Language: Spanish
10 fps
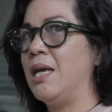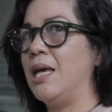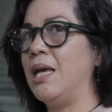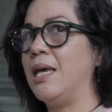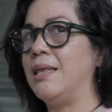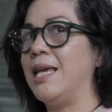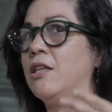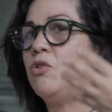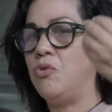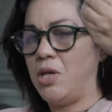
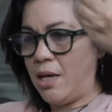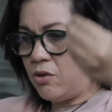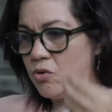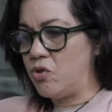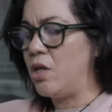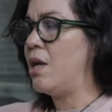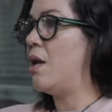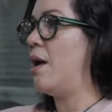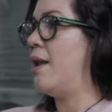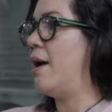destruyendo, ¿sí?
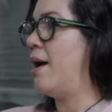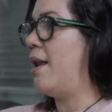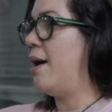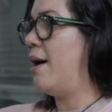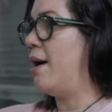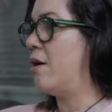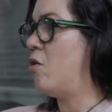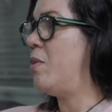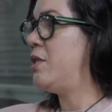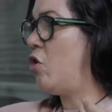La,
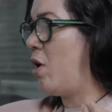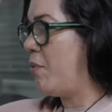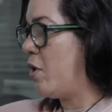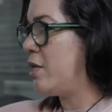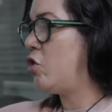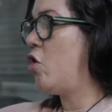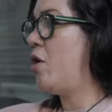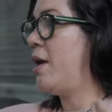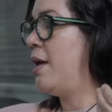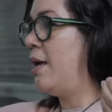cómo han sido las
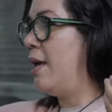violaciones